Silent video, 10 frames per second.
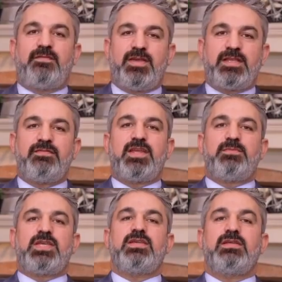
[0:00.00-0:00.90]
Vergi
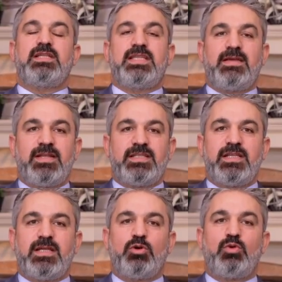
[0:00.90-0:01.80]
vermeyi
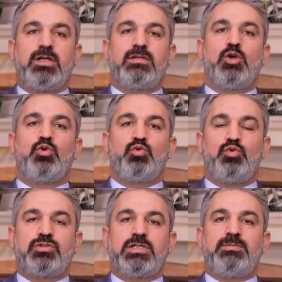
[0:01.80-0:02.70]
devletine olan
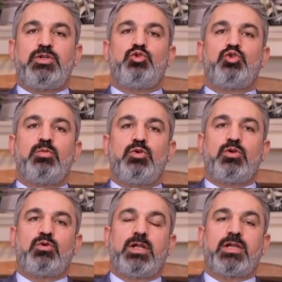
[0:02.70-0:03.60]
kutsal bir
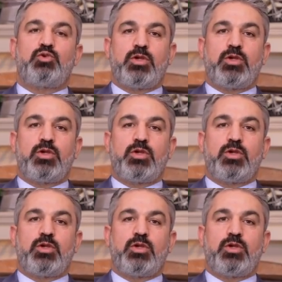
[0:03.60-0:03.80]
yükümlülük olarak